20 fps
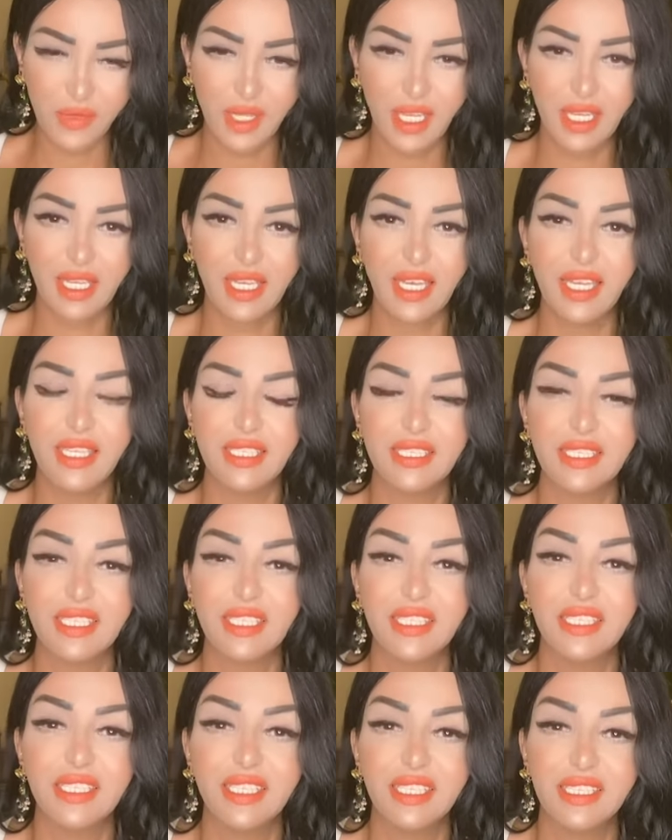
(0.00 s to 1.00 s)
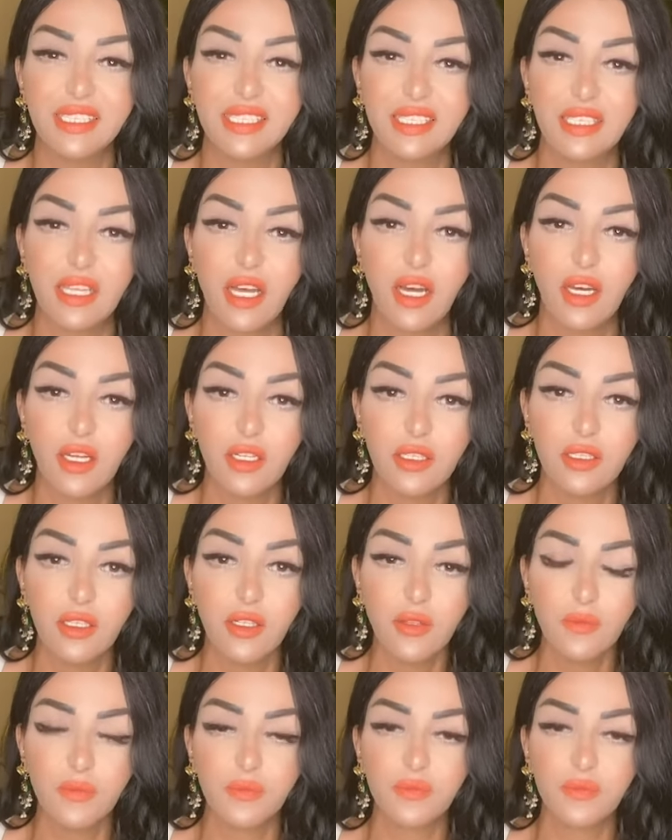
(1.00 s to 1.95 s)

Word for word: حكايه جدتي النهارده